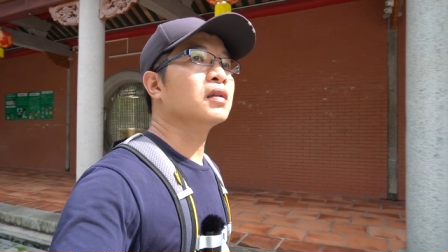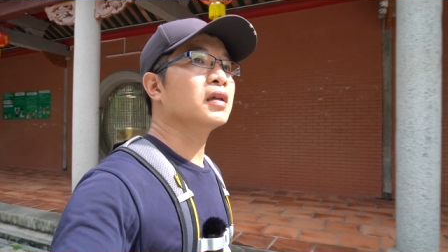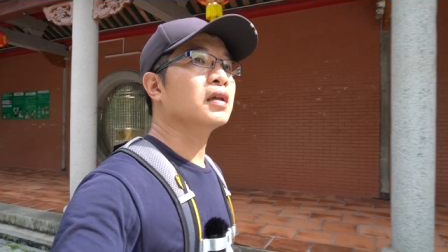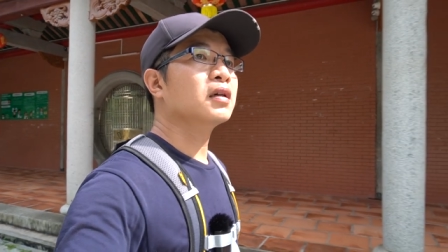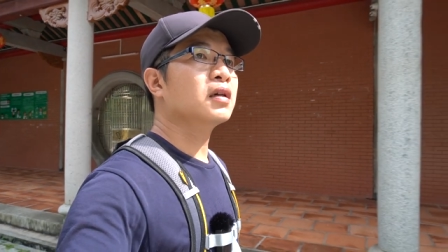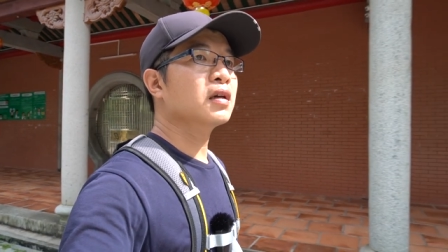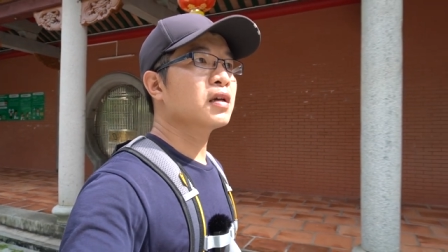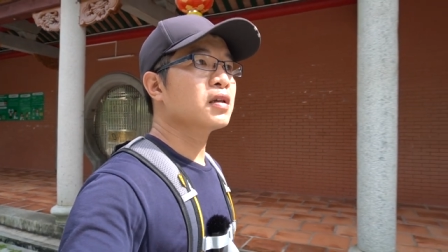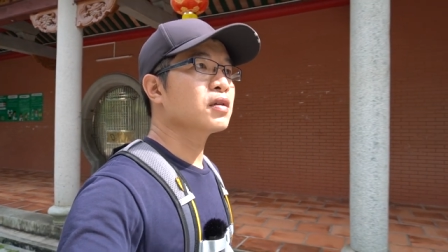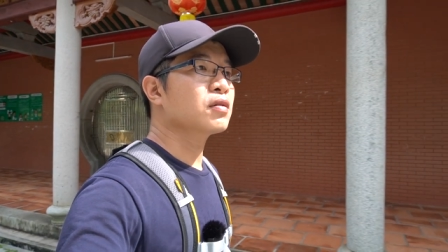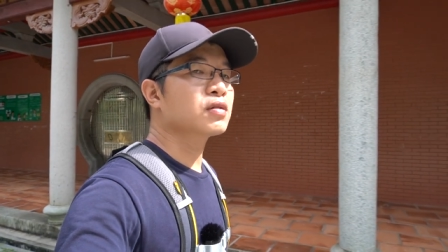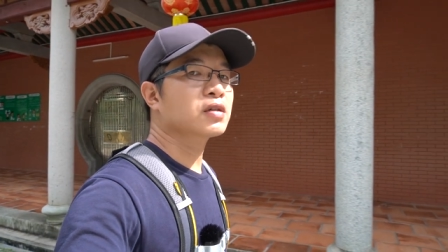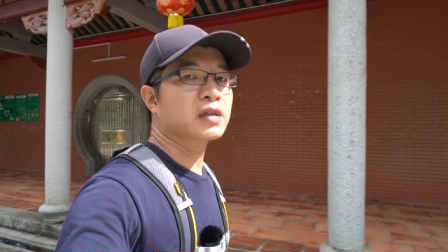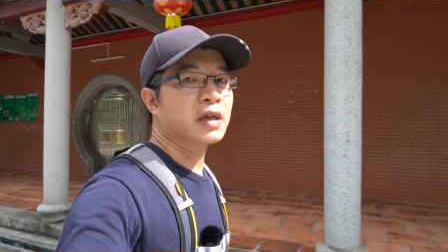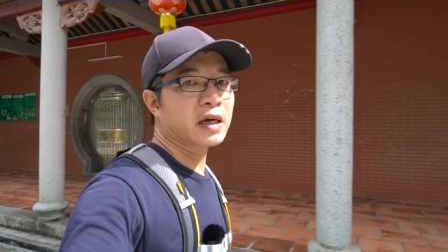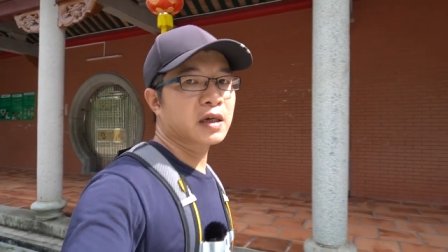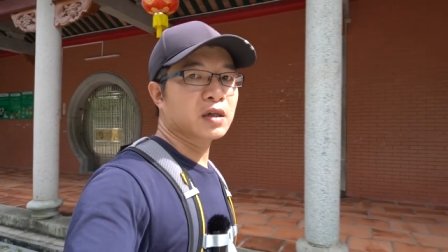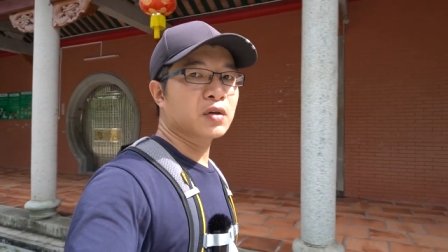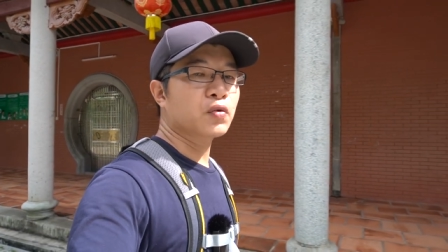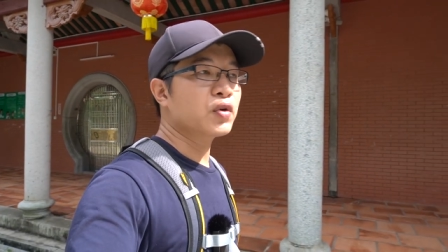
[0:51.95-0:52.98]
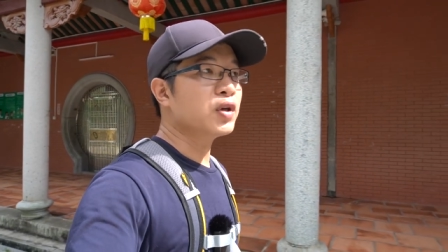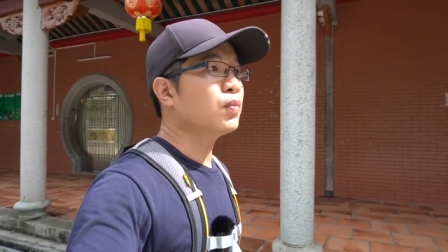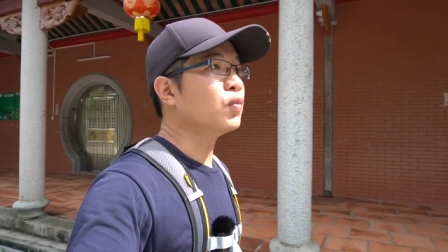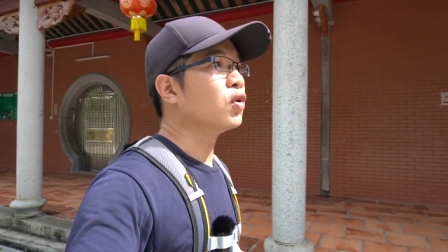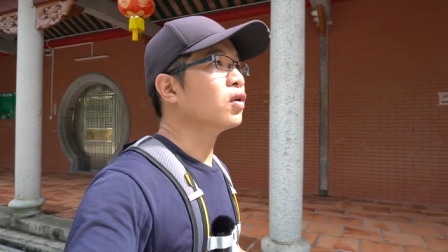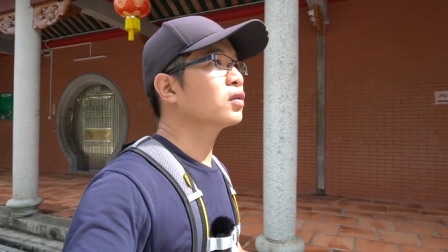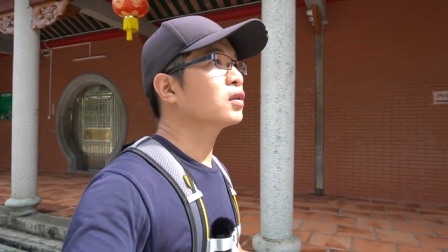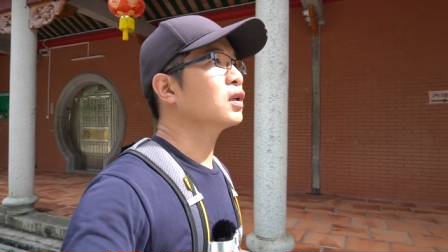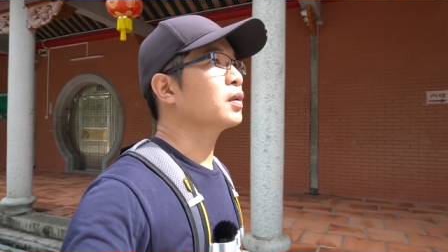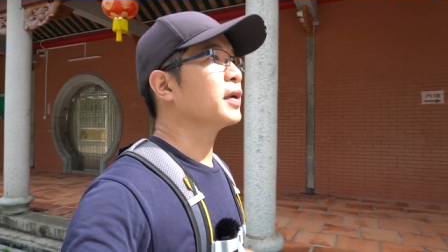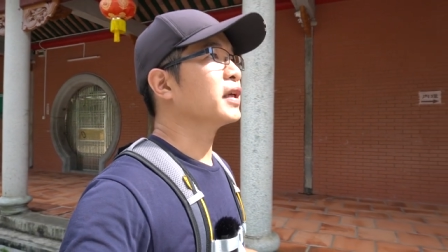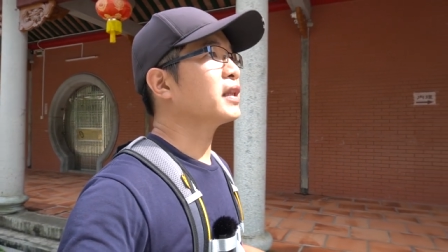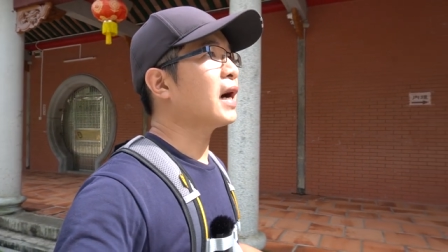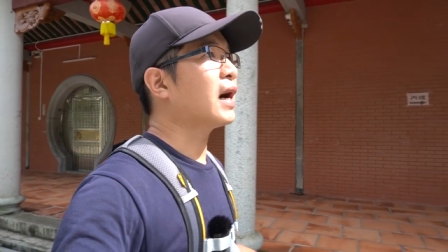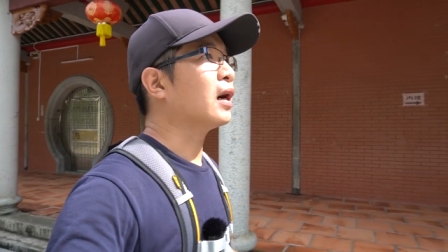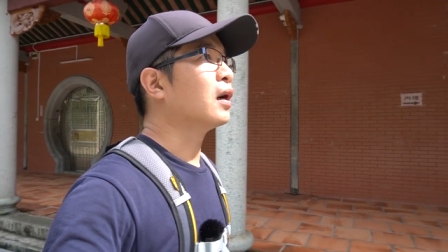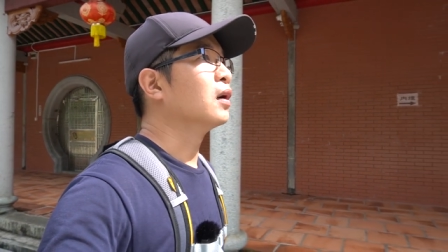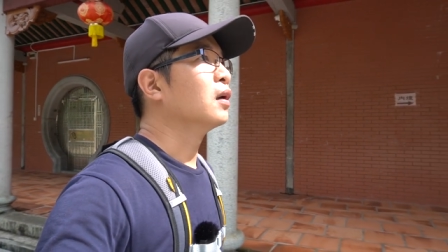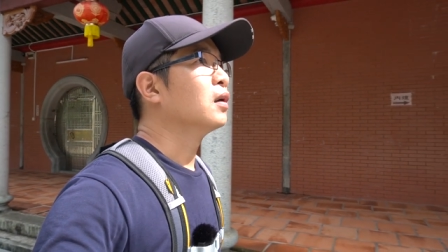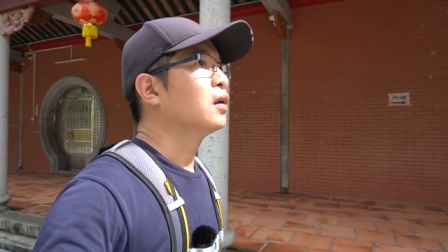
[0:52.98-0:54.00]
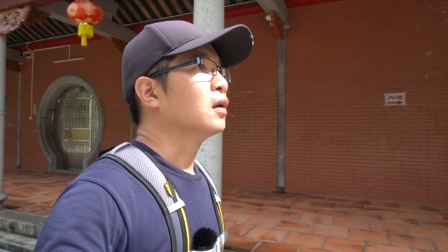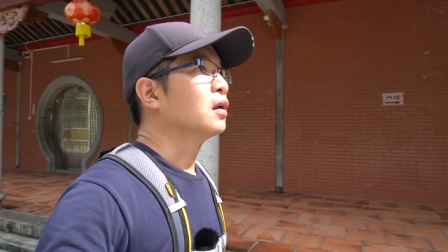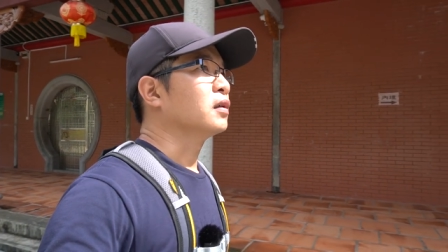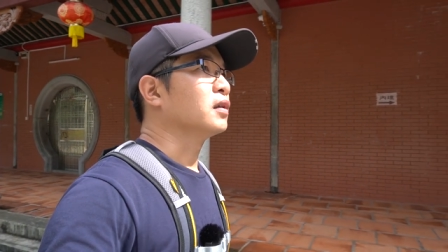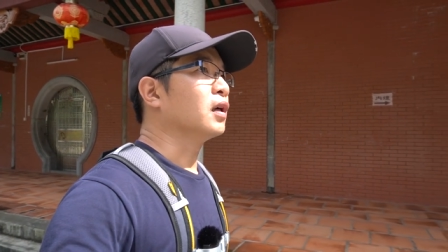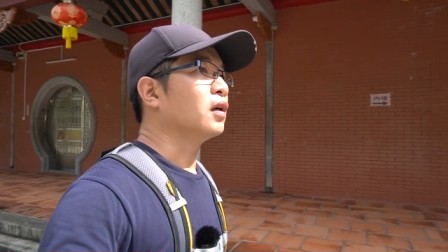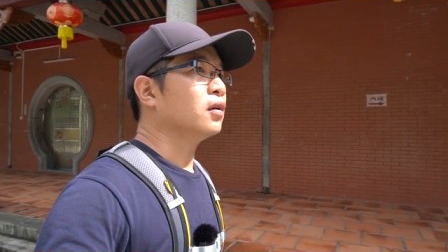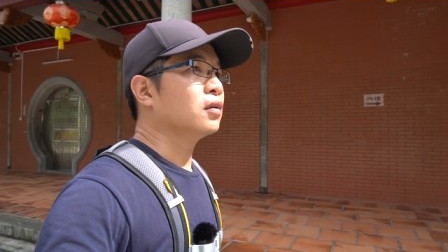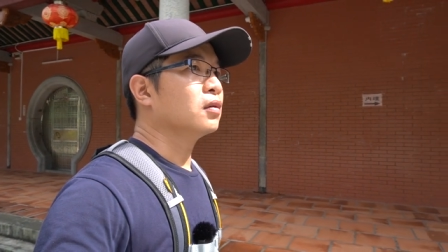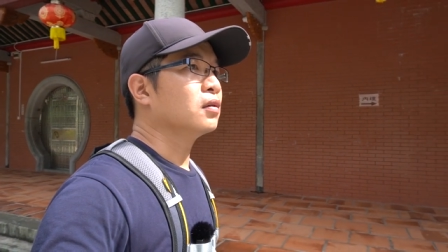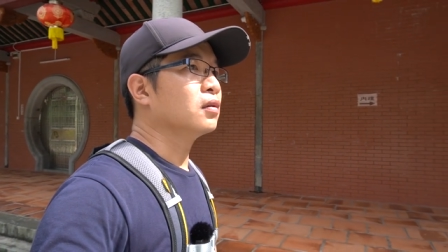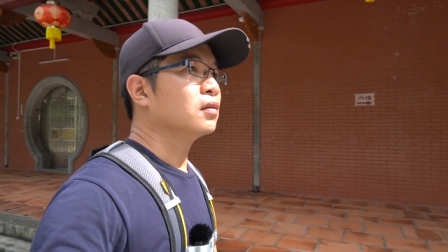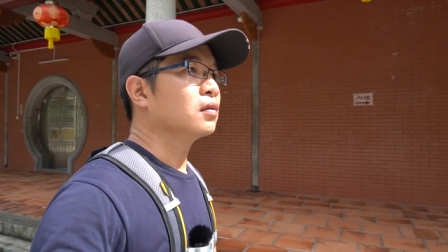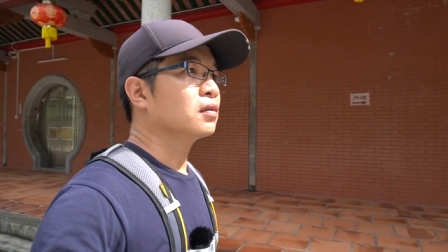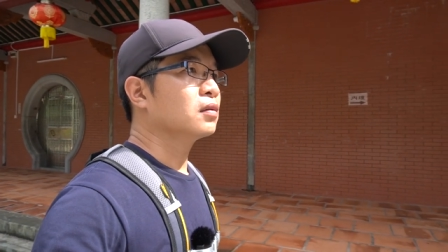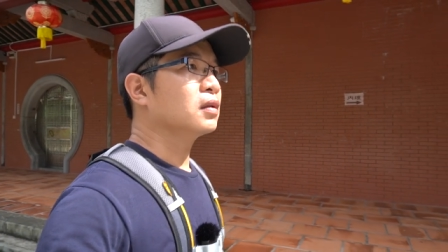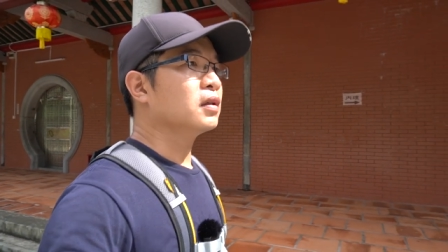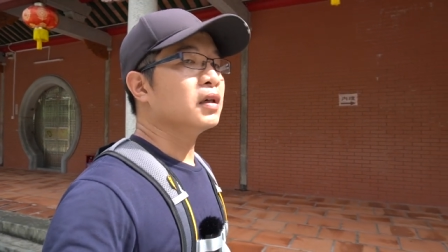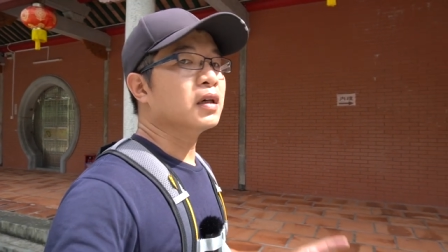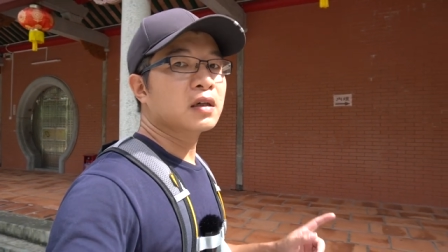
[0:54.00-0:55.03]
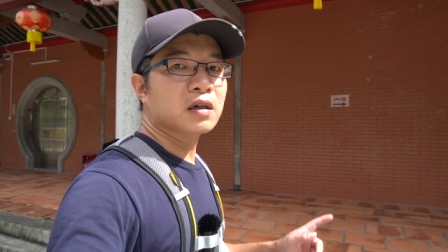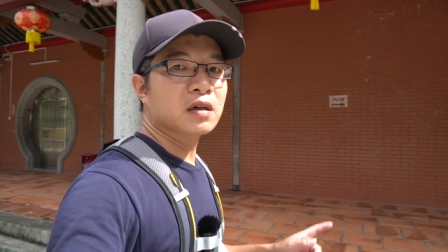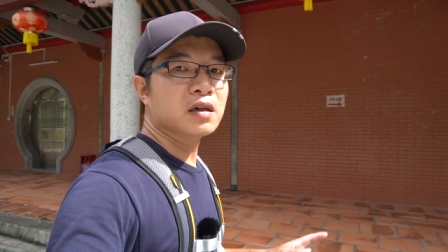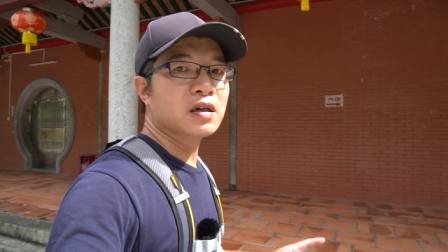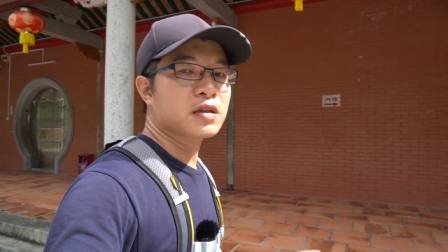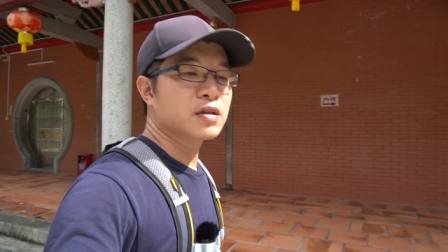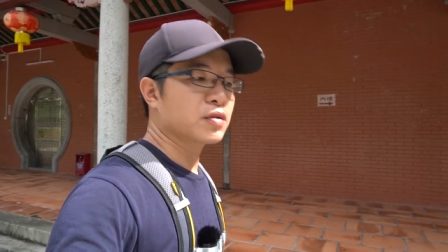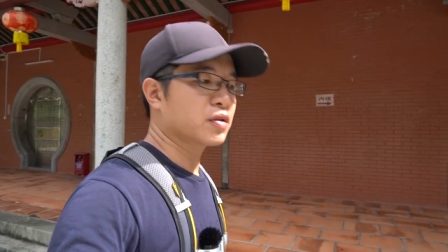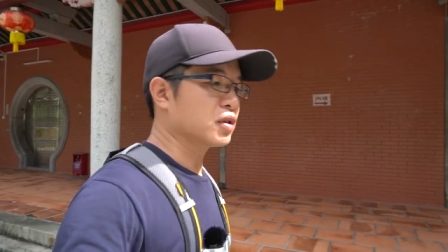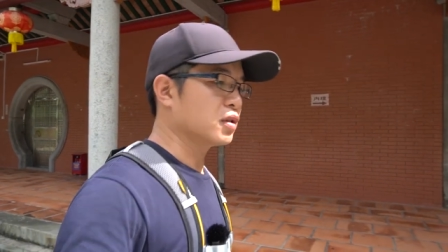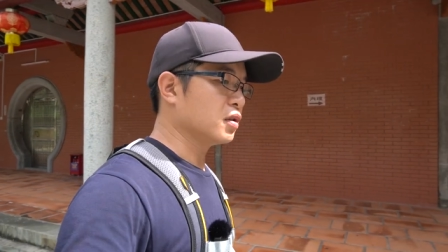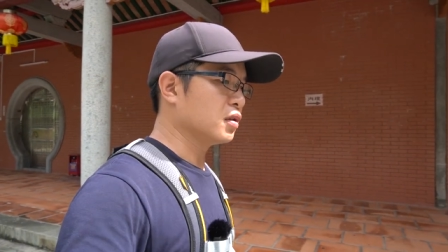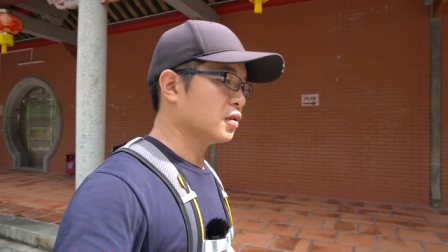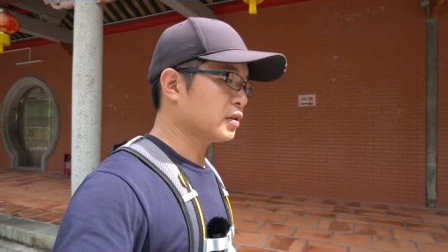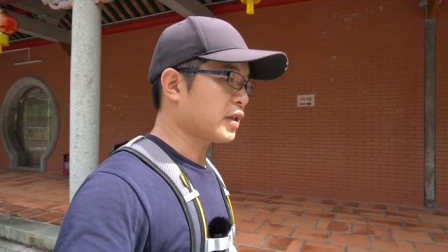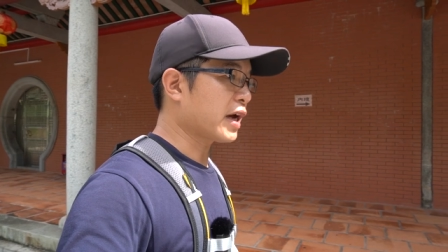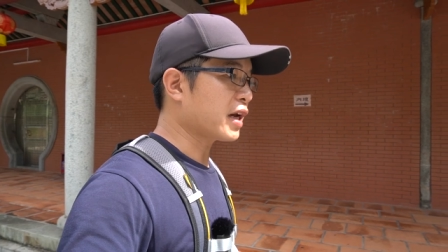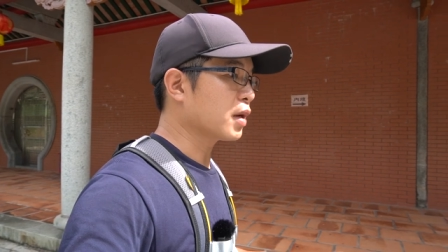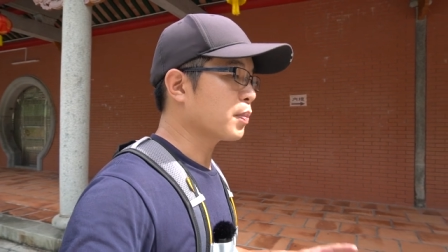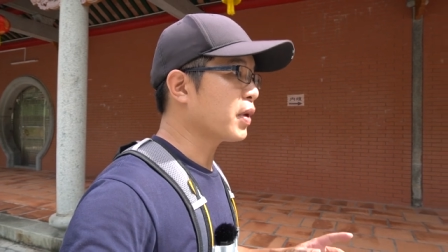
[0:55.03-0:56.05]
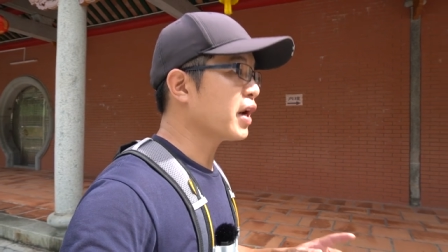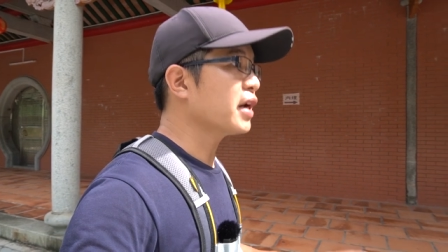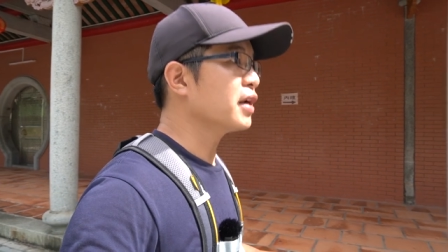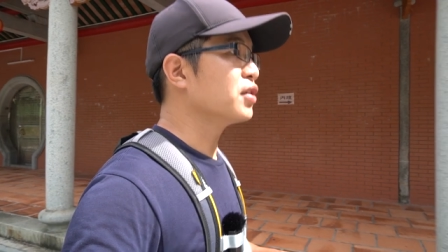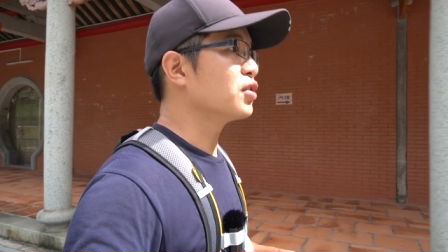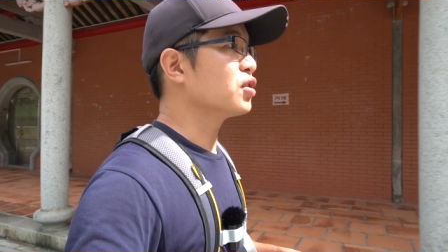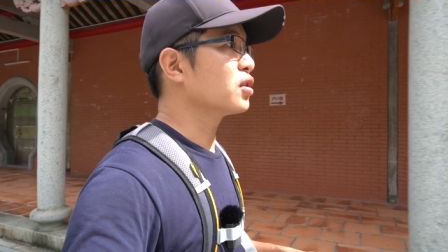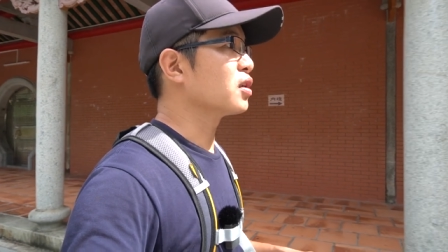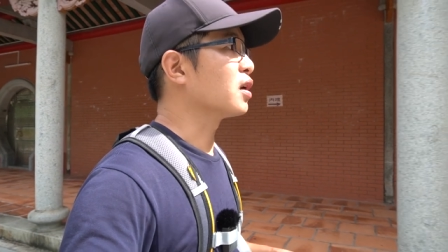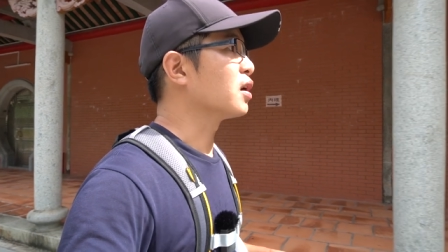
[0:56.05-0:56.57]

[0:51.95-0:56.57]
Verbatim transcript: 第一个呢就是它的规模特别大，然后第二个呢就是它的配置。